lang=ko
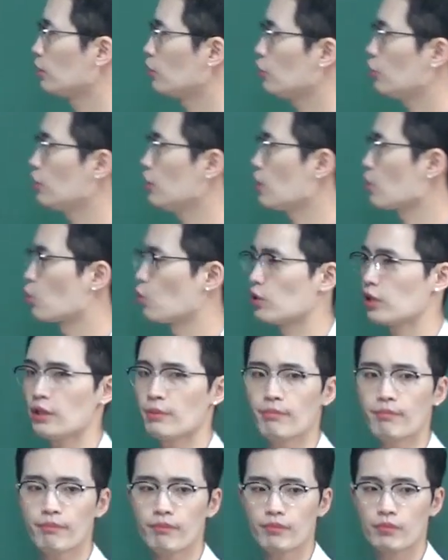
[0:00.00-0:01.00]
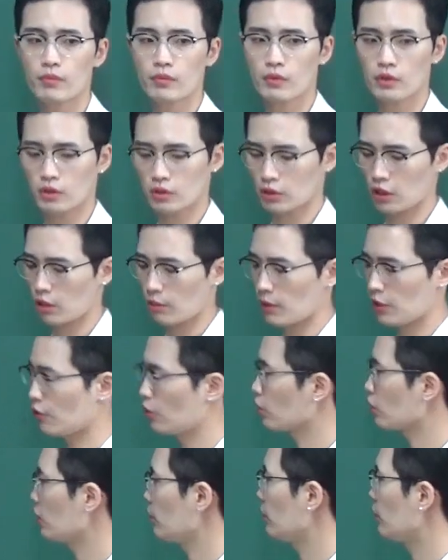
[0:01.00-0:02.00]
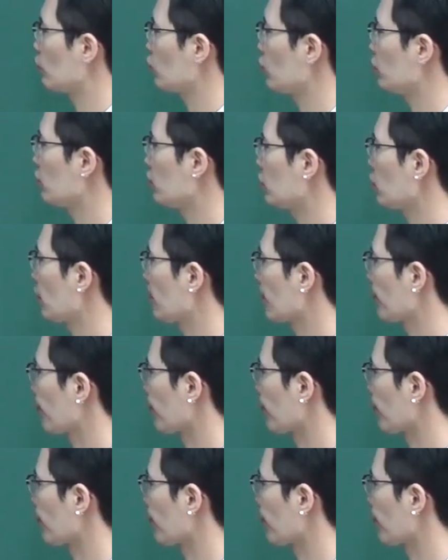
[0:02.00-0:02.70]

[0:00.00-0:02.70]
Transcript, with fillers: 디에고 힘, 그 다음에 여기 밑줄 치자.